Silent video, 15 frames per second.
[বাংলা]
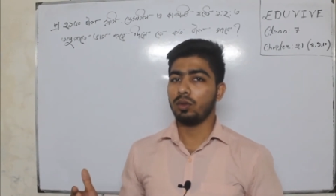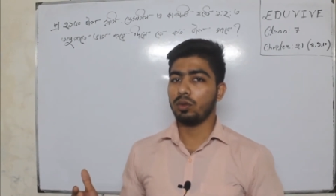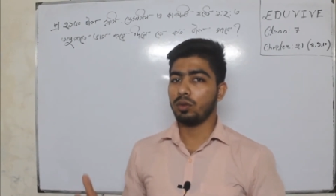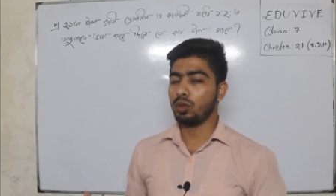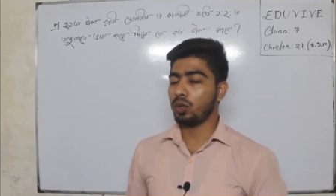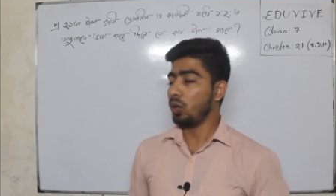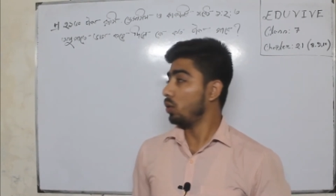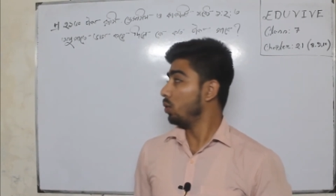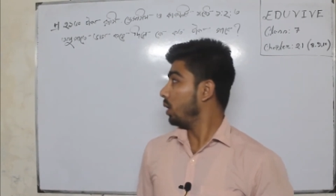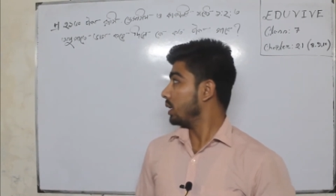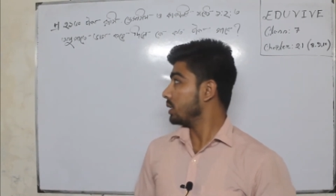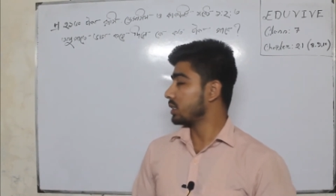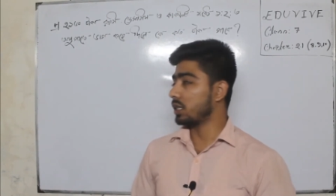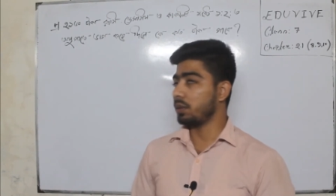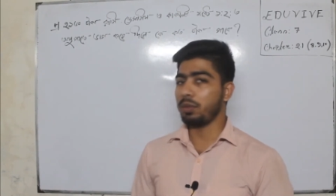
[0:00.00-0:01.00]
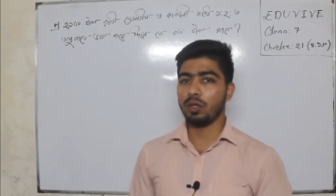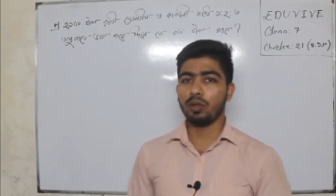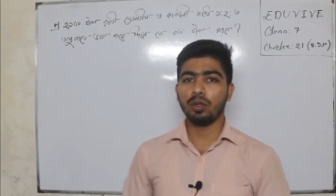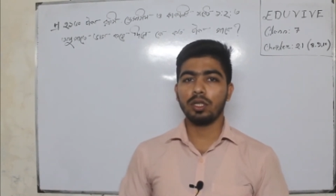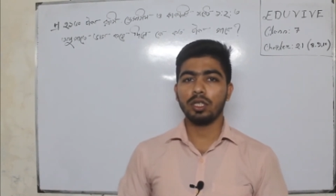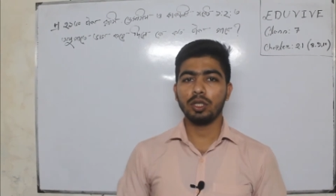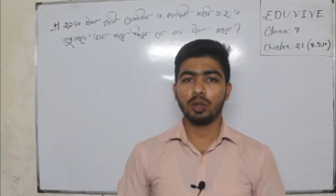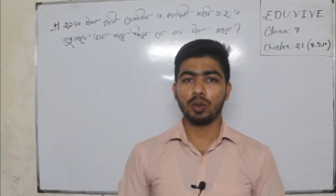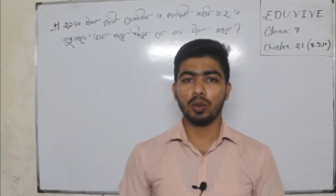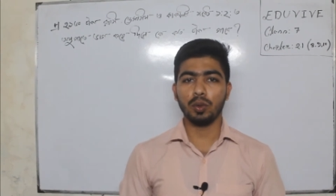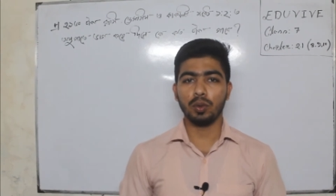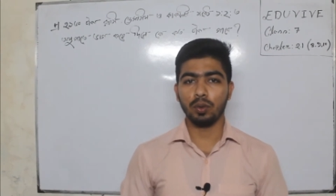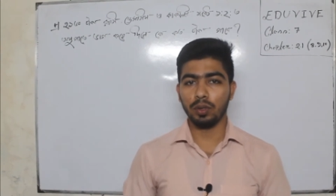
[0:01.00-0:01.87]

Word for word: তো চলো আজকে ভিডিওটি শুরু